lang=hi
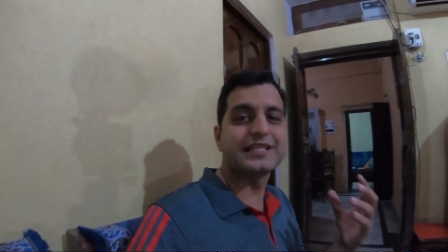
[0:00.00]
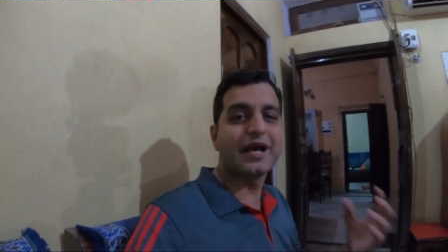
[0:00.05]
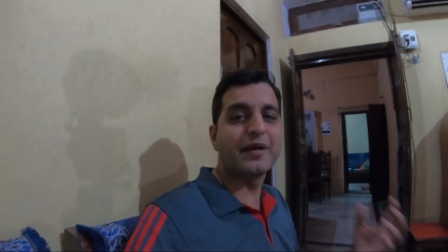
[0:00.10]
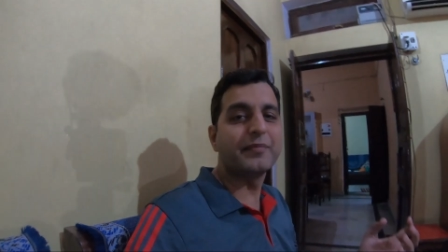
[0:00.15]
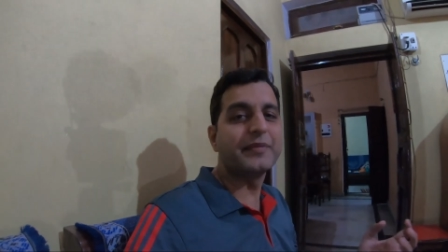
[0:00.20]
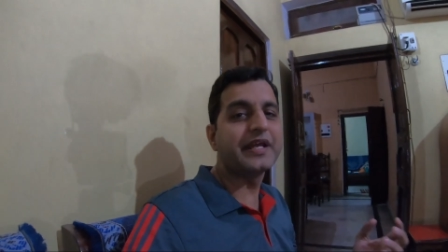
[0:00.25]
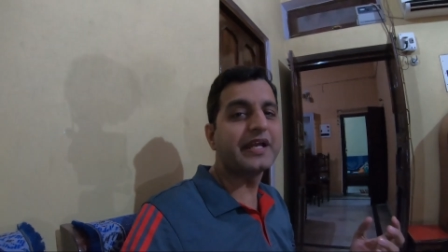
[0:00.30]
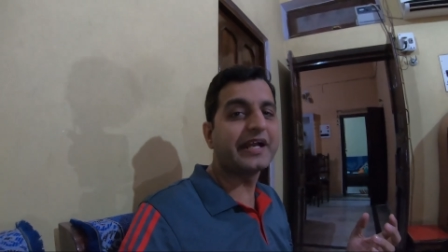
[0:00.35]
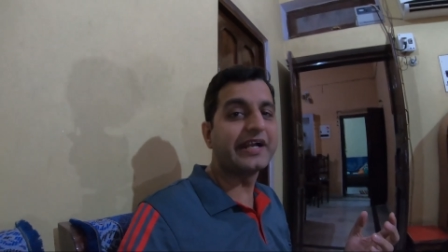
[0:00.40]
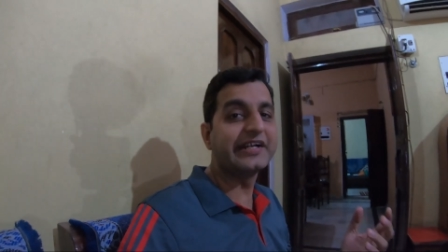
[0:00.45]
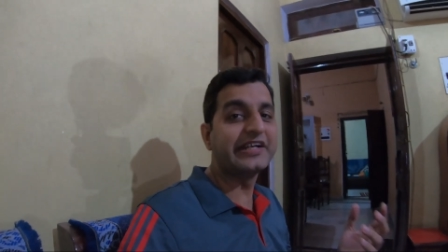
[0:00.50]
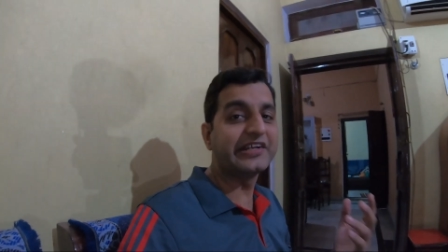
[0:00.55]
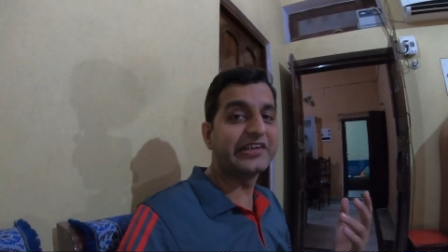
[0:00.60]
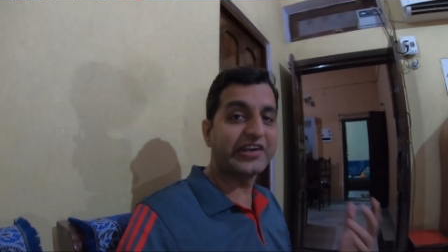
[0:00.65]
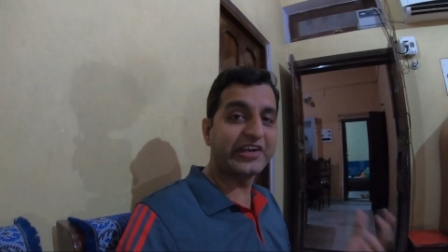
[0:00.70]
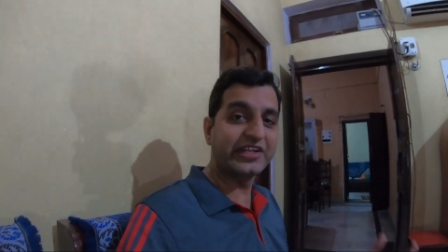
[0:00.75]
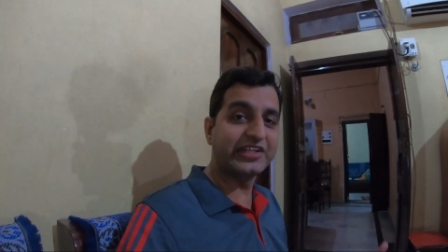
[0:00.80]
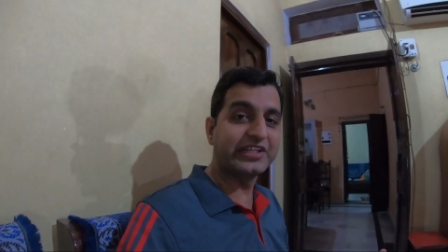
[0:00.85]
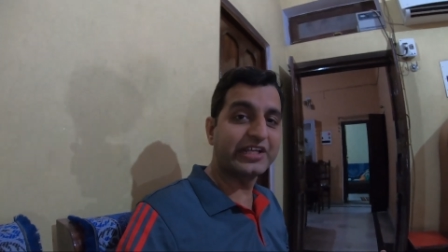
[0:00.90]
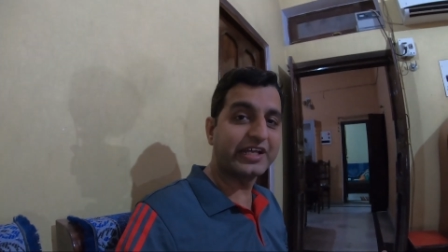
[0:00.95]
सामने खड़ी
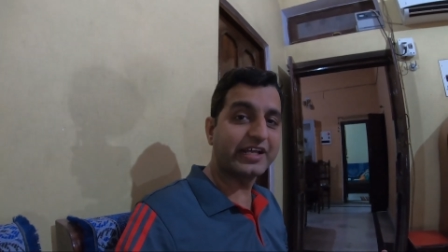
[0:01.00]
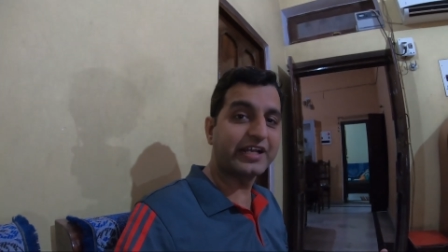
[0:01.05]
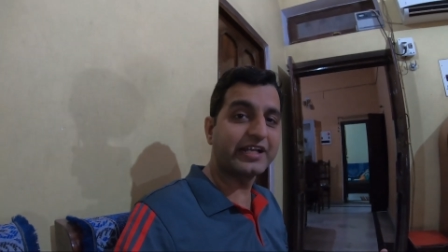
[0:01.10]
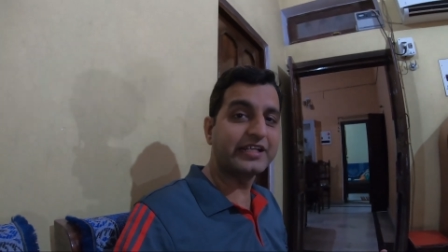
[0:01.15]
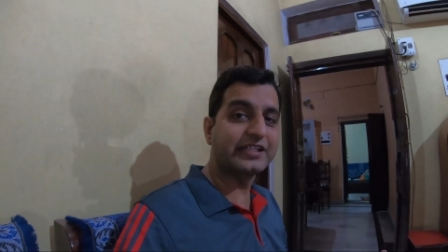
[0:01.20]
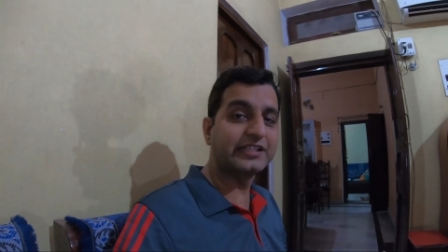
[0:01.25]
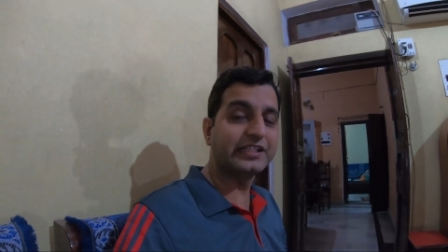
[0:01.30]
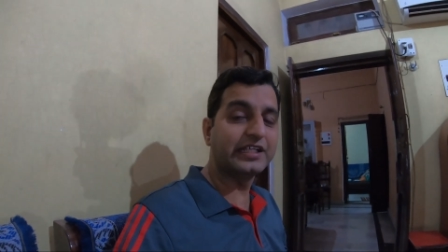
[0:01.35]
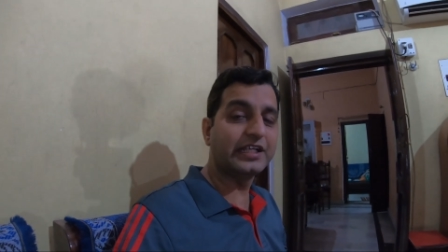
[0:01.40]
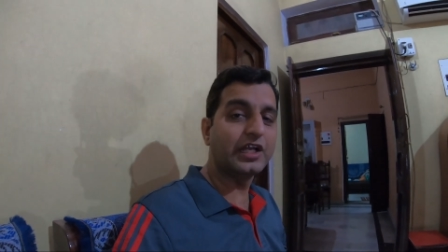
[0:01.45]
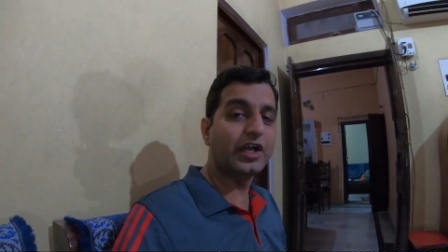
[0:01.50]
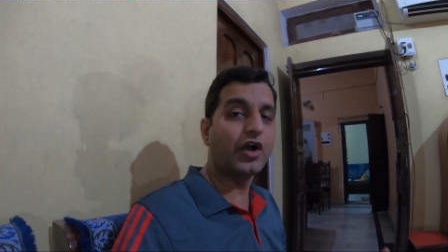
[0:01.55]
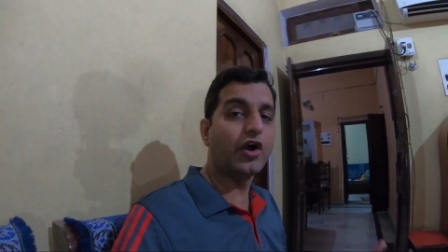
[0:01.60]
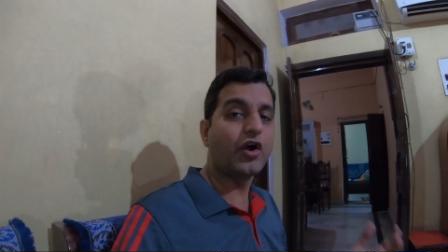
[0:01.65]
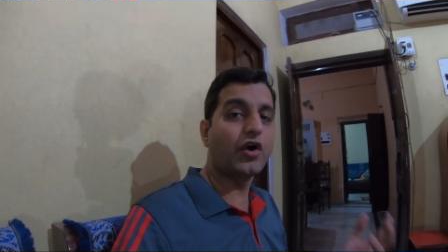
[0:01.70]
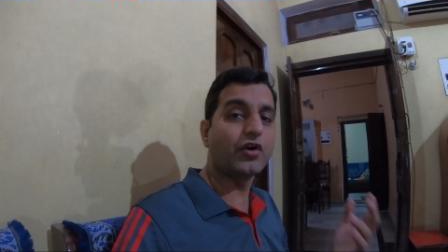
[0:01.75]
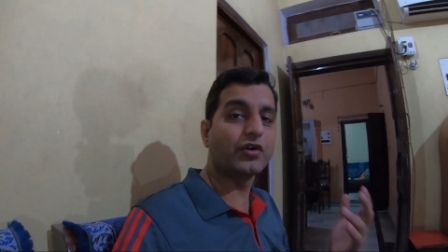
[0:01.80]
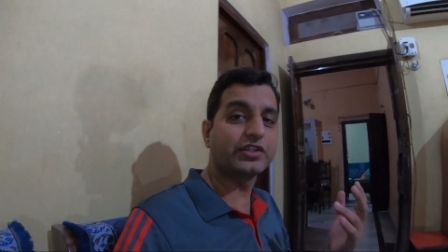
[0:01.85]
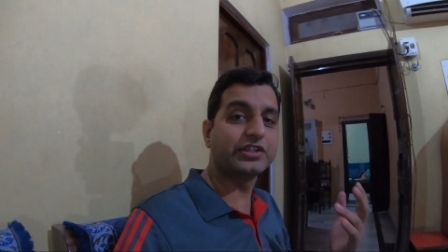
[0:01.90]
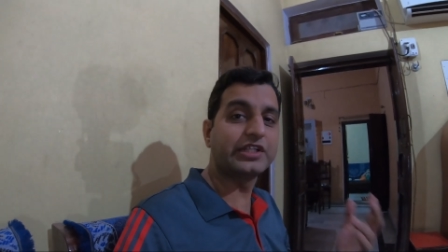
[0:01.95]
ट्रेन दिख रही थी
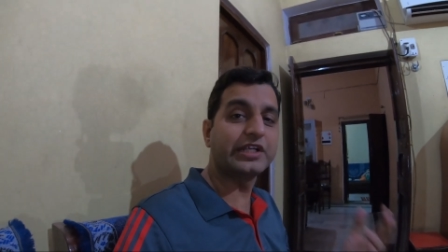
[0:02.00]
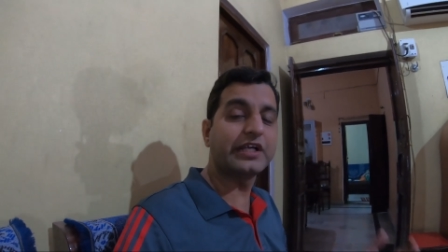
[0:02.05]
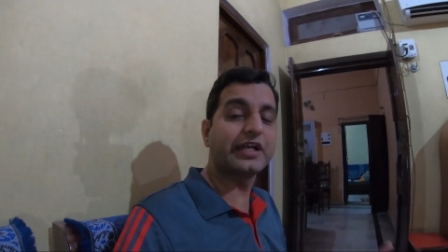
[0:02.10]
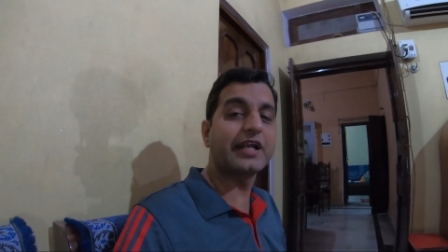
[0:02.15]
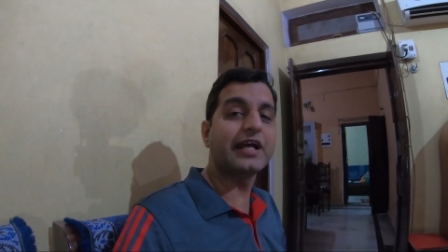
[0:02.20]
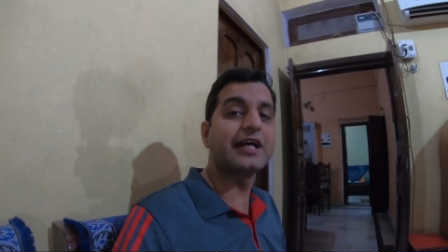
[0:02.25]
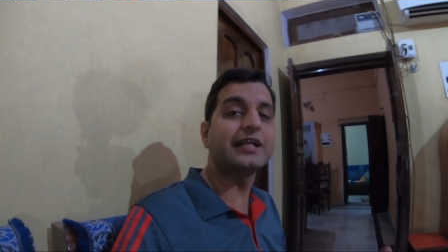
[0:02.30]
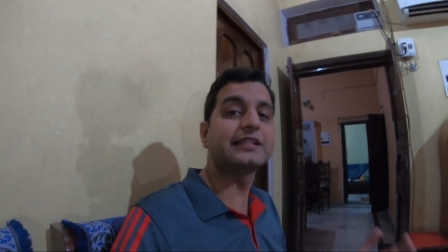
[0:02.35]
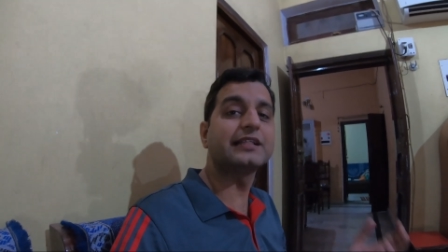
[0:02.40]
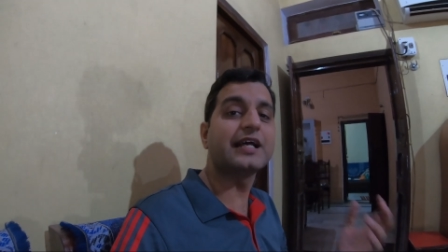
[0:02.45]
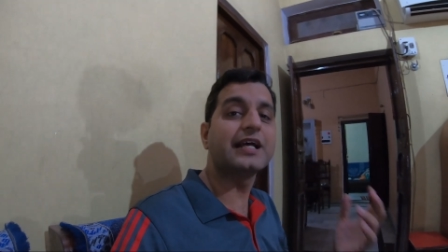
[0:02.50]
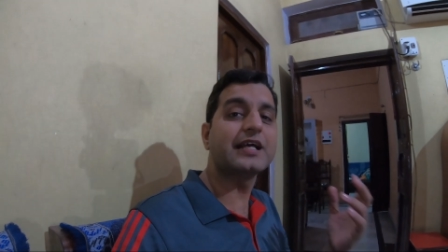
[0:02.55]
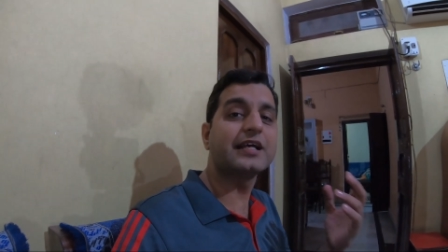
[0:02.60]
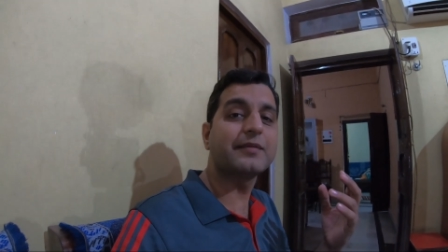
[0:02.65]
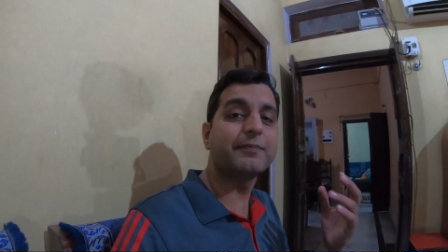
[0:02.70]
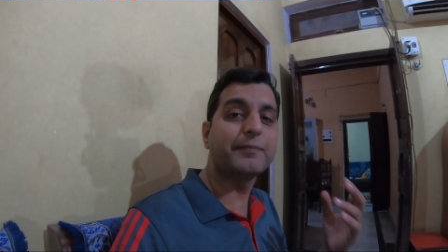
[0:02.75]
और दिख रहा था